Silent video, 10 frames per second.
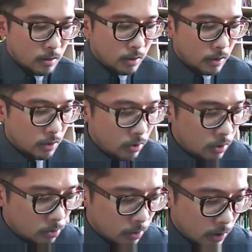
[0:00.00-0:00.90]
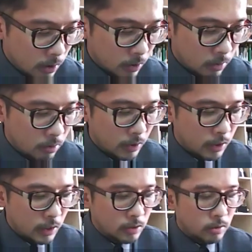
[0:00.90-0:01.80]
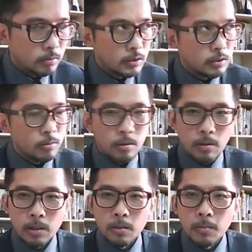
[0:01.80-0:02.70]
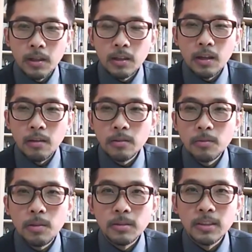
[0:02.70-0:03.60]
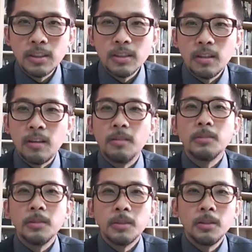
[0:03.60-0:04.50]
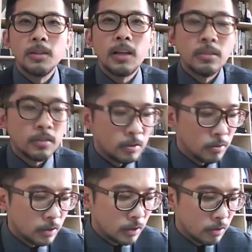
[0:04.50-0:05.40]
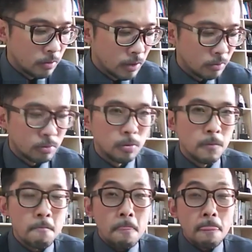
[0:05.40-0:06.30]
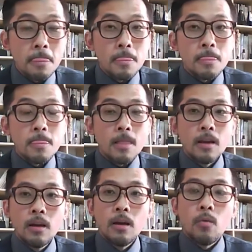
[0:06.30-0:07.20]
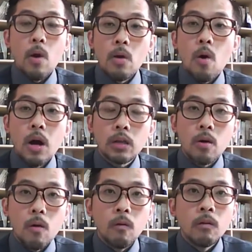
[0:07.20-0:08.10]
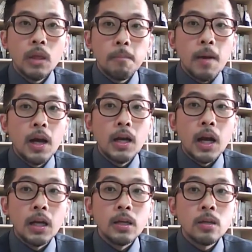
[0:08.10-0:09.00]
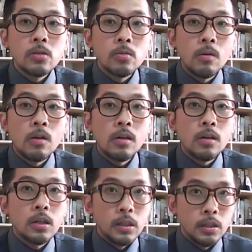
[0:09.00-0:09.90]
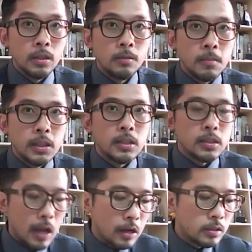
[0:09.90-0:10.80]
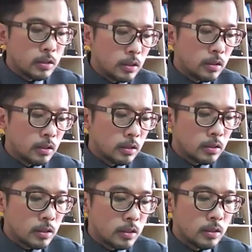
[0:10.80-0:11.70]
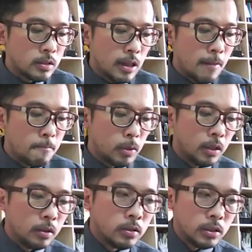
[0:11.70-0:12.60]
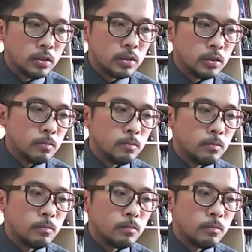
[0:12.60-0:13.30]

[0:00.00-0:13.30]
晨晨哥说可以偷窥的那一种，那是万花筒吗？那个好像是望远镜啊，哈！晨晨哥感感觉有搞错。万花筒一般来说里面常见的是三片镜子，